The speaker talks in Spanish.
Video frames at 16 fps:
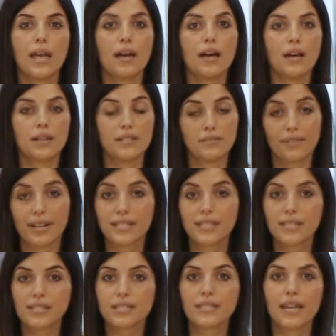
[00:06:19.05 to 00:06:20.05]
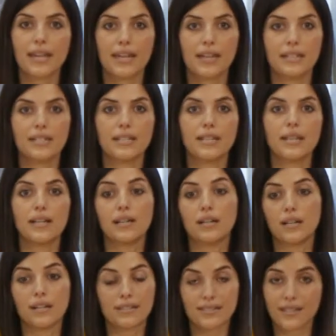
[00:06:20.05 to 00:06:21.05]
En la mayoría de los casos,
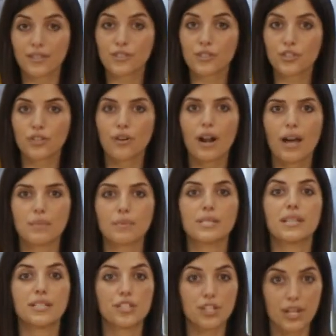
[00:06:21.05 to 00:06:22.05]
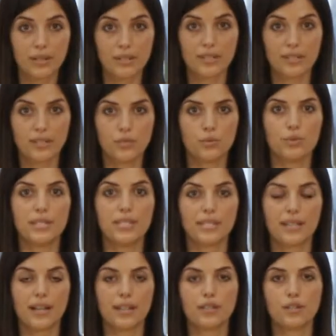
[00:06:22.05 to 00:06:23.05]
los dispositivos y los sensores
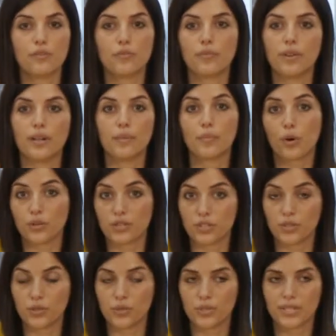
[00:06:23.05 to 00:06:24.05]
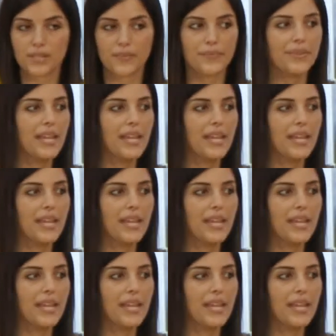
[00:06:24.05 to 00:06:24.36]
también están sujetos a este